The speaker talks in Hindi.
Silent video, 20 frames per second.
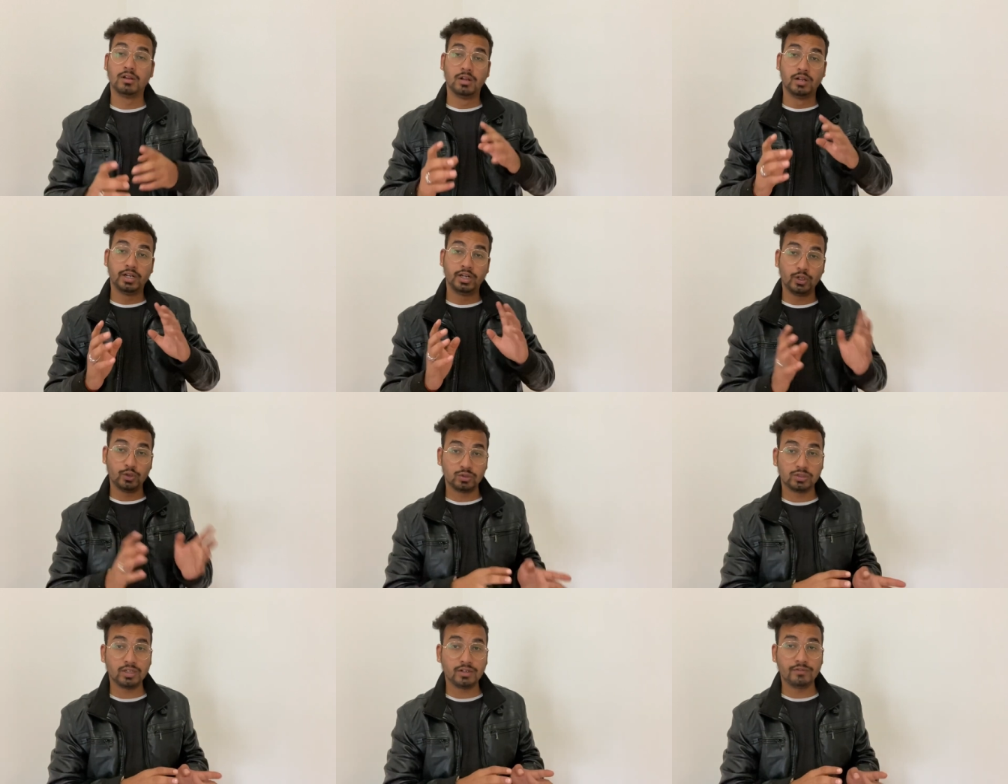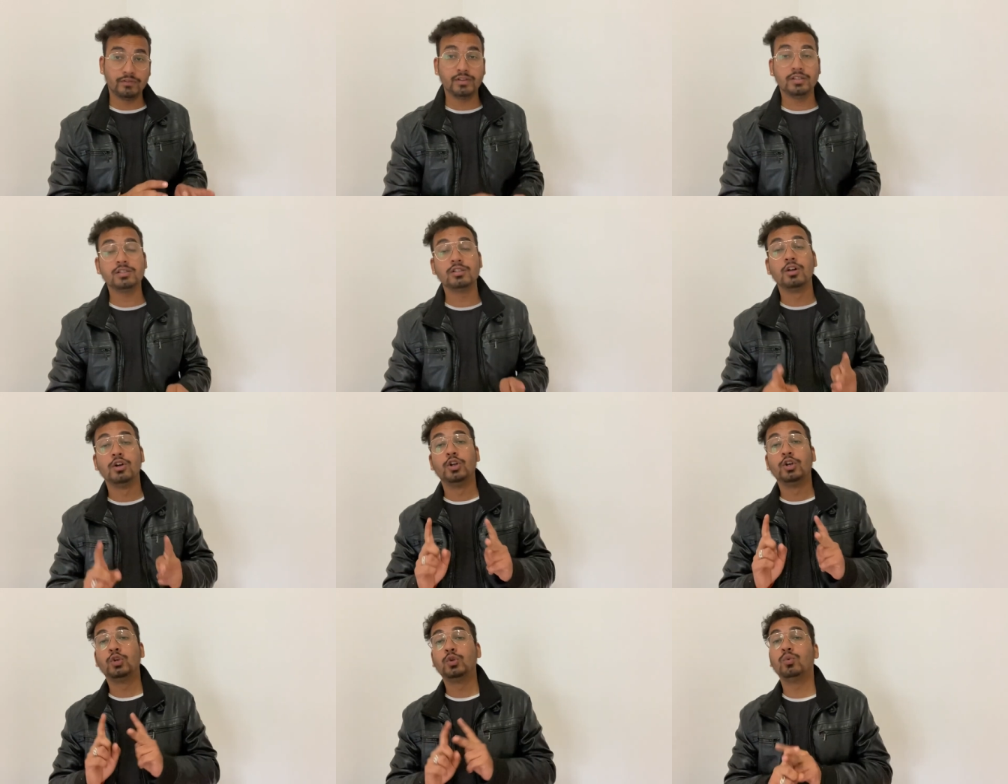ट्यूशन फीस
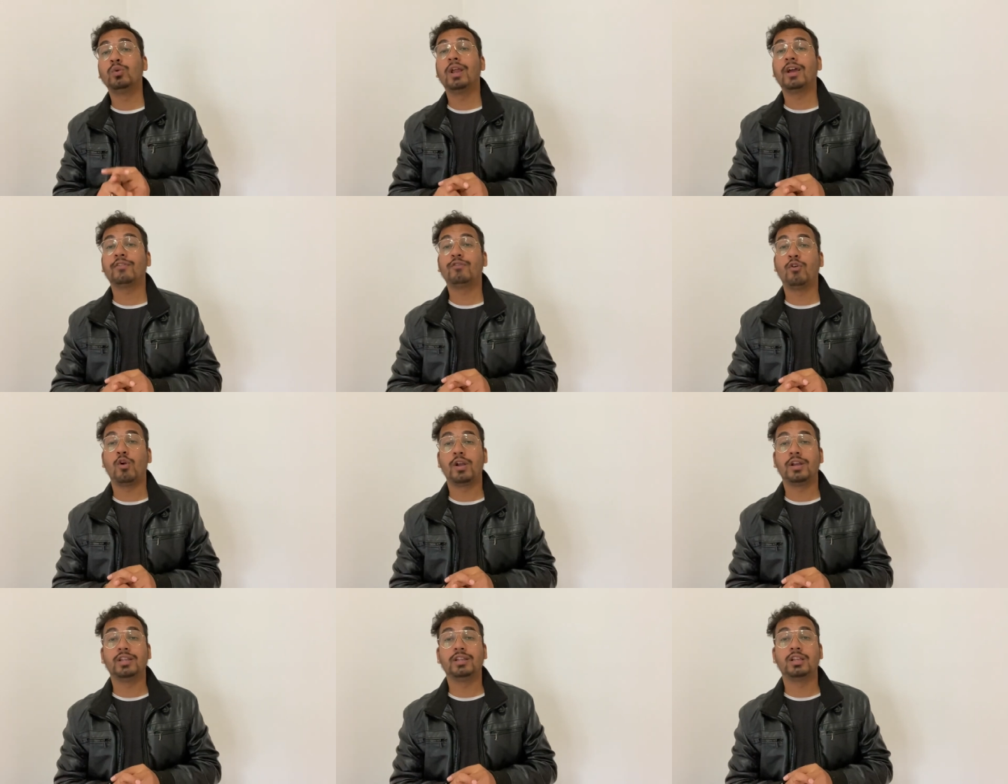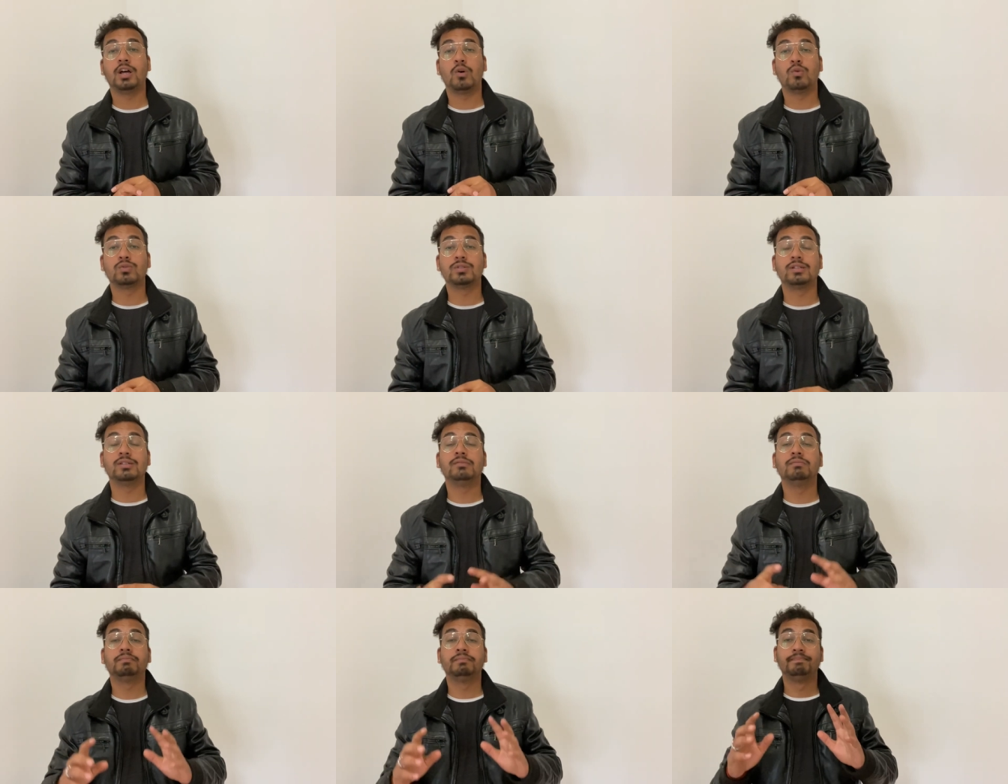टू लाख फोर्टी
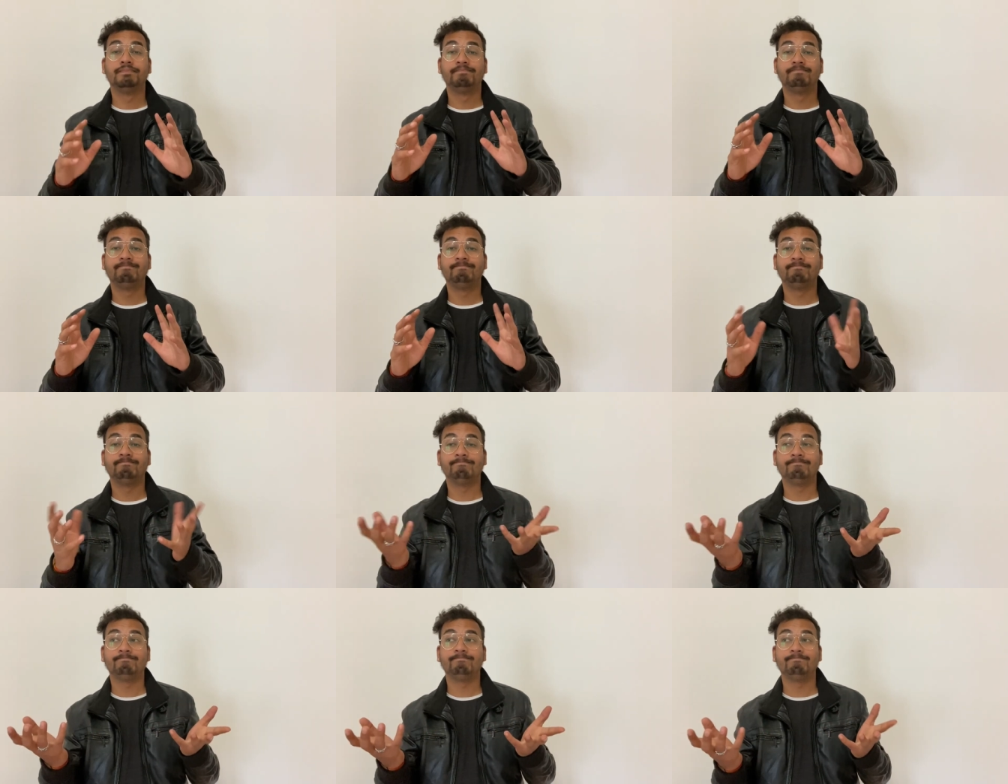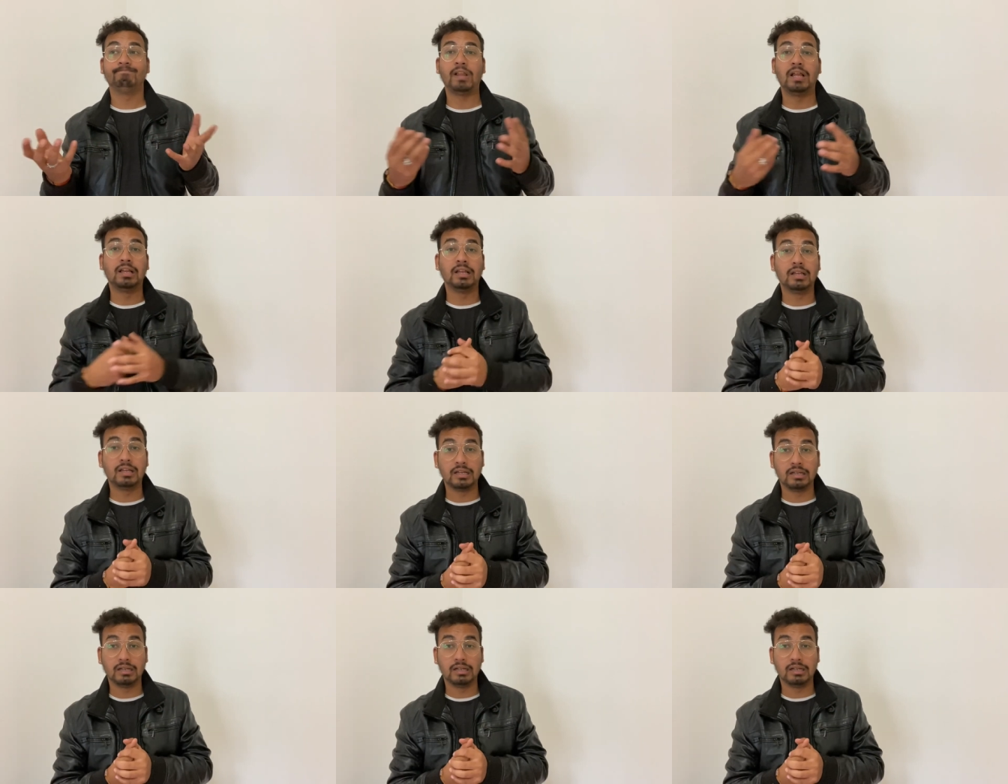थाउजेंड